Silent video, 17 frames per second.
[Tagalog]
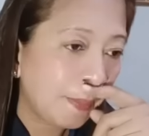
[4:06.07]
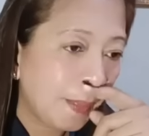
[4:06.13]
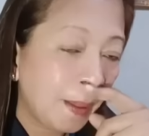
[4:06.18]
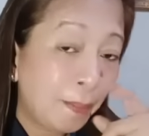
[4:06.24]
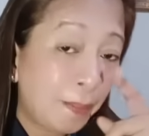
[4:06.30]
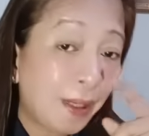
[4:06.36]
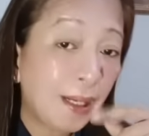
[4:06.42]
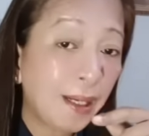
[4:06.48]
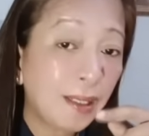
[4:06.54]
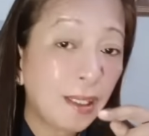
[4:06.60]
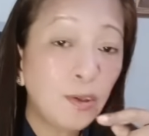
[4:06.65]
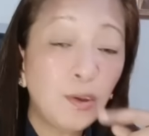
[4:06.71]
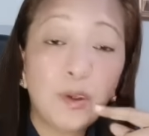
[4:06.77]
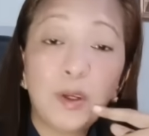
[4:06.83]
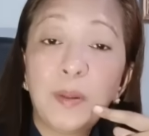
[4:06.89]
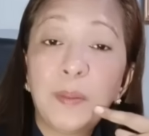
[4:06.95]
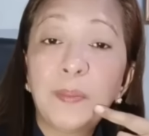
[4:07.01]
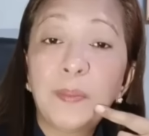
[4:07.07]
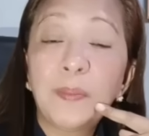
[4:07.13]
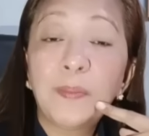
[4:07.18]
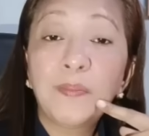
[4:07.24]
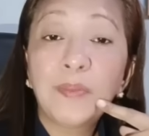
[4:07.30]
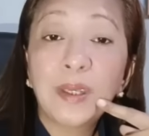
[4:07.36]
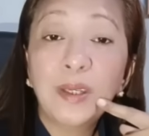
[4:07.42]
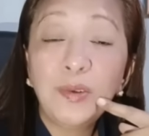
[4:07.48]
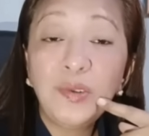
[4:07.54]
Makikita nyo doon.
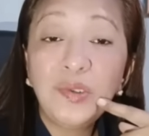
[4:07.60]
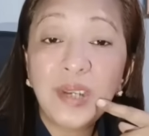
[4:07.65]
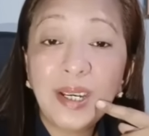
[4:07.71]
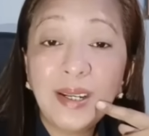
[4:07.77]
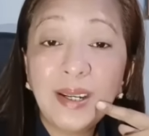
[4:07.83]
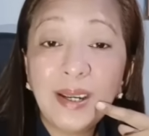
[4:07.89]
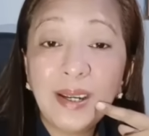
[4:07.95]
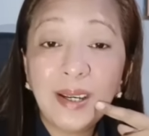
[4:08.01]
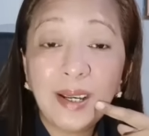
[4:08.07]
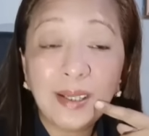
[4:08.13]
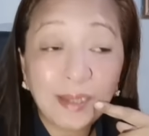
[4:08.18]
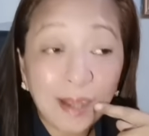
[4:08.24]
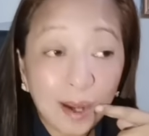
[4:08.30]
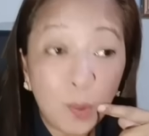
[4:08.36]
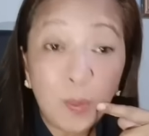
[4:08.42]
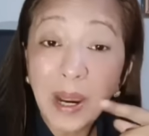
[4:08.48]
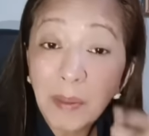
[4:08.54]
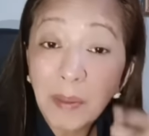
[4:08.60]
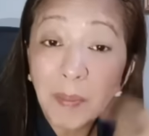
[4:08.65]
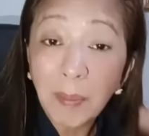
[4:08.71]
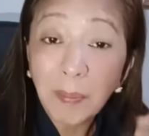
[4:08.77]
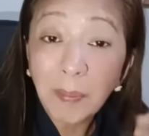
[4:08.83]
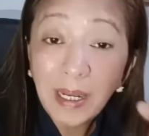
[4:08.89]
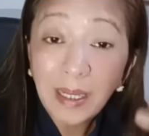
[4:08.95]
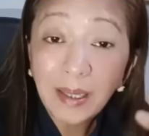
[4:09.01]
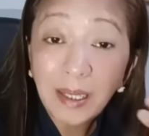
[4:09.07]
Yung Gemini yata. O baka
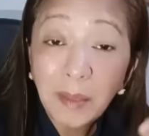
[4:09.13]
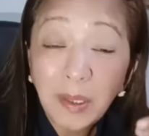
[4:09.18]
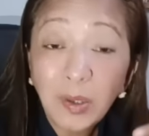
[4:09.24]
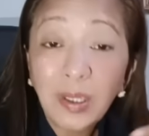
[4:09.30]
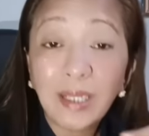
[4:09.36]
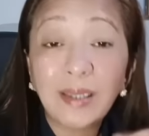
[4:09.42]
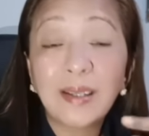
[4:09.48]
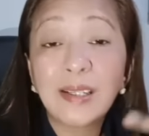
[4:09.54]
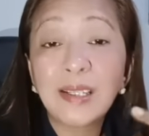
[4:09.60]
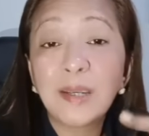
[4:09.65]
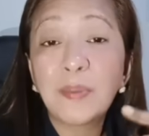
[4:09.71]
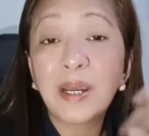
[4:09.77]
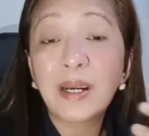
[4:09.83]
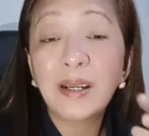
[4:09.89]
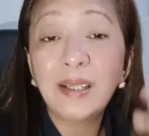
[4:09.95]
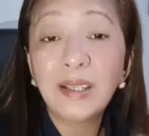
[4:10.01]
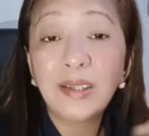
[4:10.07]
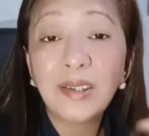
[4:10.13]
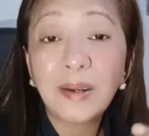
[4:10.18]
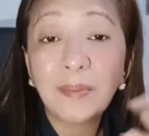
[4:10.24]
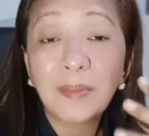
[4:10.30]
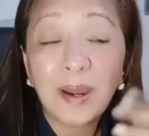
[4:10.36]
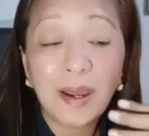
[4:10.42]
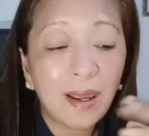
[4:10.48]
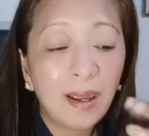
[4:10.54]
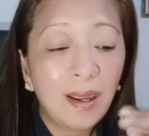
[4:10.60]
magpapalit na naman ulit kasi para hindi siya
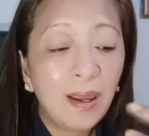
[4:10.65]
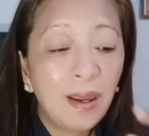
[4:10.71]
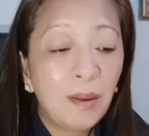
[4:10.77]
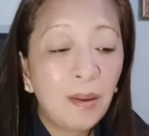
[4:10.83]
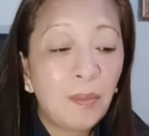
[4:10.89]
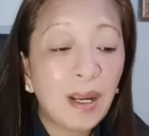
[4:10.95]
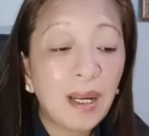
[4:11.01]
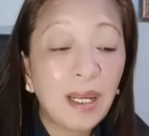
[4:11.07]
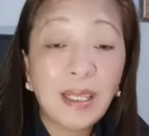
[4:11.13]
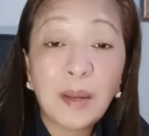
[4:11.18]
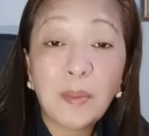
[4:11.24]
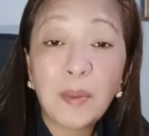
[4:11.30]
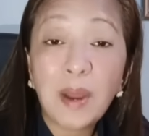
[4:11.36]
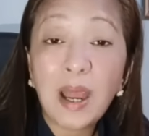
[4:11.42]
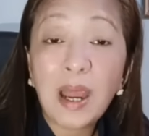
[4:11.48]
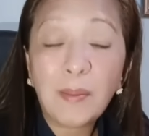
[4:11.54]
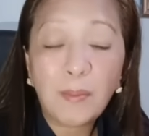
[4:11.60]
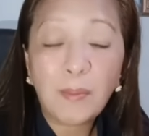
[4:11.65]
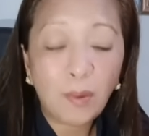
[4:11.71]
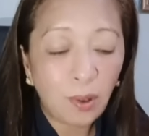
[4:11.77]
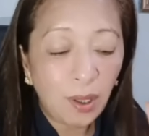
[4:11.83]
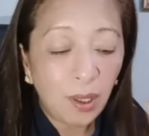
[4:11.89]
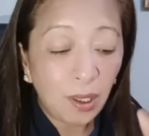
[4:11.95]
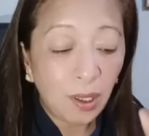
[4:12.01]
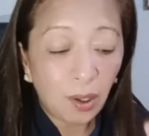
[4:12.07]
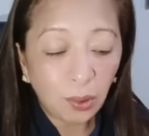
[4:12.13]
ma makita mahabol.
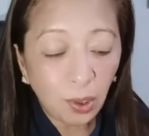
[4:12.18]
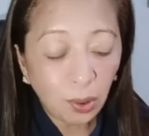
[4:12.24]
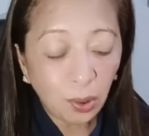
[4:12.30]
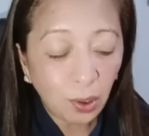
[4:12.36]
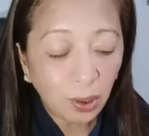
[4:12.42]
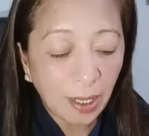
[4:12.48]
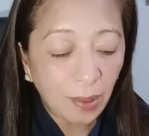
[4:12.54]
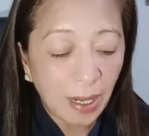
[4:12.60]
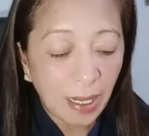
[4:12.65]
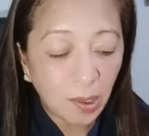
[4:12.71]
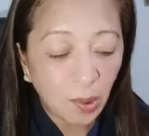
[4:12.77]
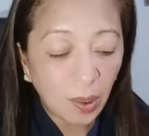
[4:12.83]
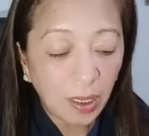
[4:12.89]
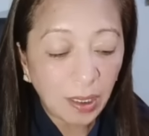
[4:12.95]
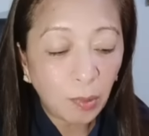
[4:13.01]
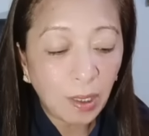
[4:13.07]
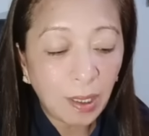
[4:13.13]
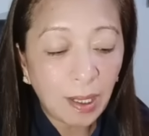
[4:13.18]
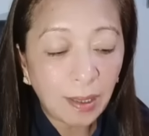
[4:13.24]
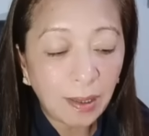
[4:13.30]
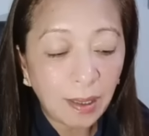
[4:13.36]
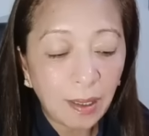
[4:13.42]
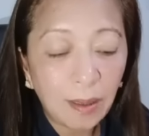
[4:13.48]
O, tuloy-tuloy tayo guys. Ulitin muna natin.